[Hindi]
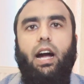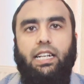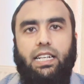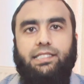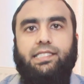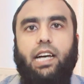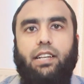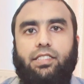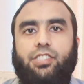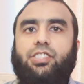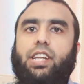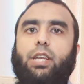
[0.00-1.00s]
अगर
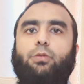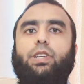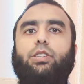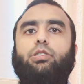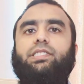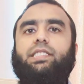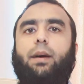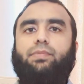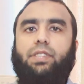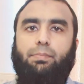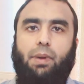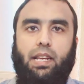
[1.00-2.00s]
साजिश नहीं हुई तो
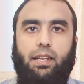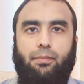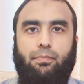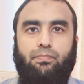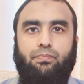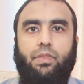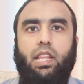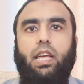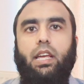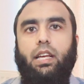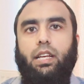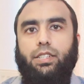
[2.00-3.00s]
सबसे पहले
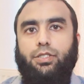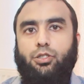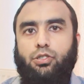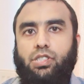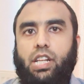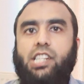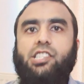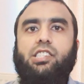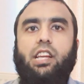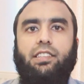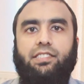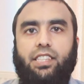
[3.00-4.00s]
जो
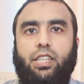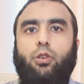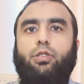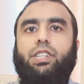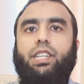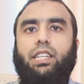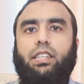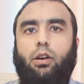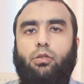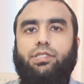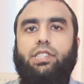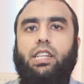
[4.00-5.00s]
नेशनल सिक्योरिटी
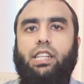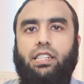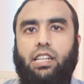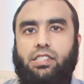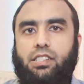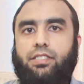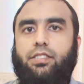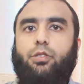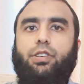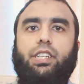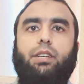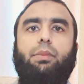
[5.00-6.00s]
काउंसिल या नेशनल
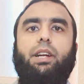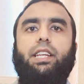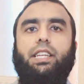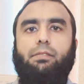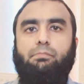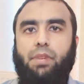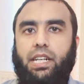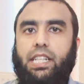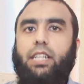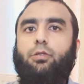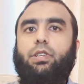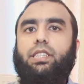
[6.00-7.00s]
सिक्योरिटी कमेटी की
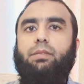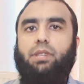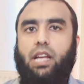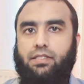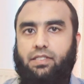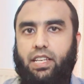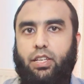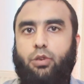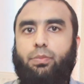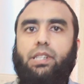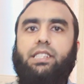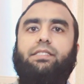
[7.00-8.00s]
मीटिंग हुई थी मरासले के
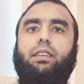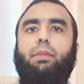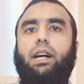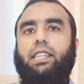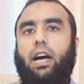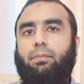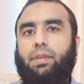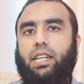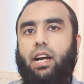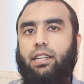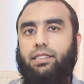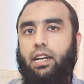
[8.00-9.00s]
ऊपर जिसके बाद आपने
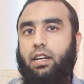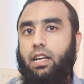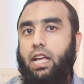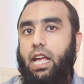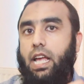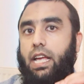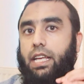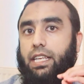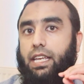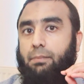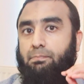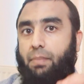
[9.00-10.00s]
कहा था
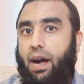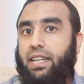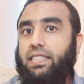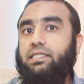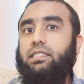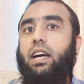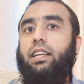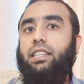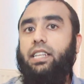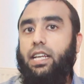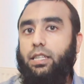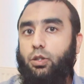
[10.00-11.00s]
कि पाकिस्तान
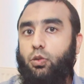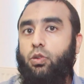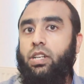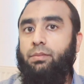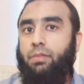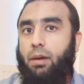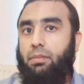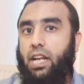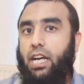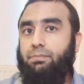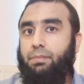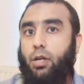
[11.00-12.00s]
के अंदरूनी
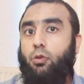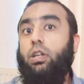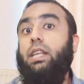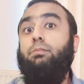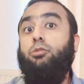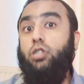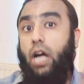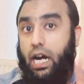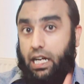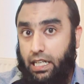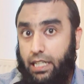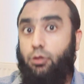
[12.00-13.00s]
मामला में खुली
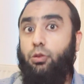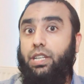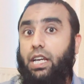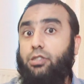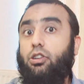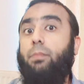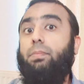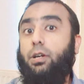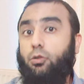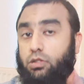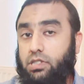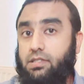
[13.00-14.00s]
मुदाखलत हुई है जो आपने
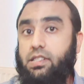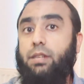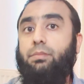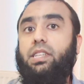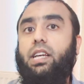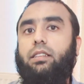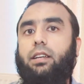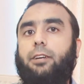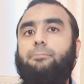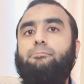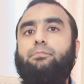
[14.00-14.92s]
खुद तस्लीम किया था